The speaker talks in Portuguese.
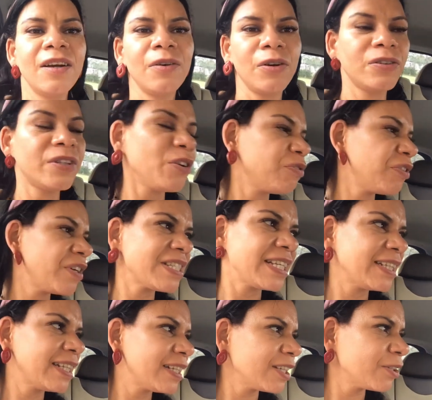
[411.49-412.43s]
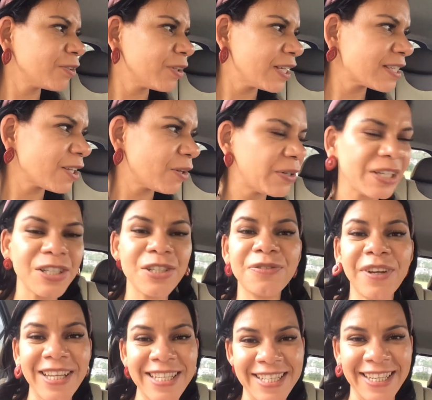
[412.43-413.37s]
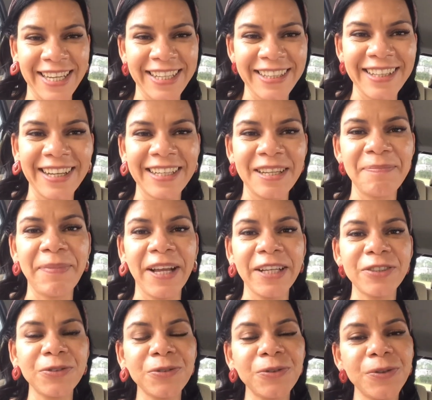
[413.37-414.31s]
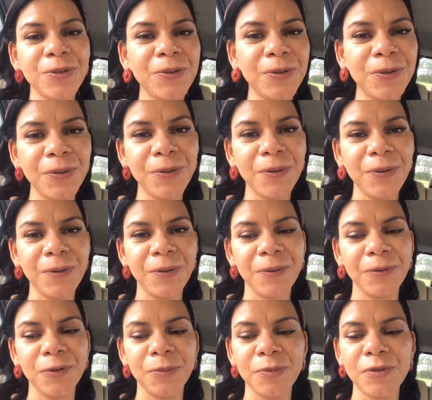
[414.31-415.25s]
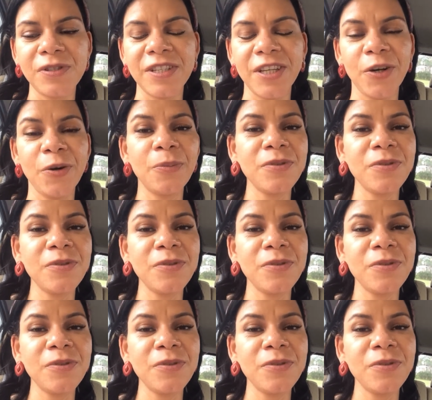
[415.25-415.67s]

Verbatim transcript: No Hotel Fazenda não, no restaurante Fazenda, ali perto do, do museu.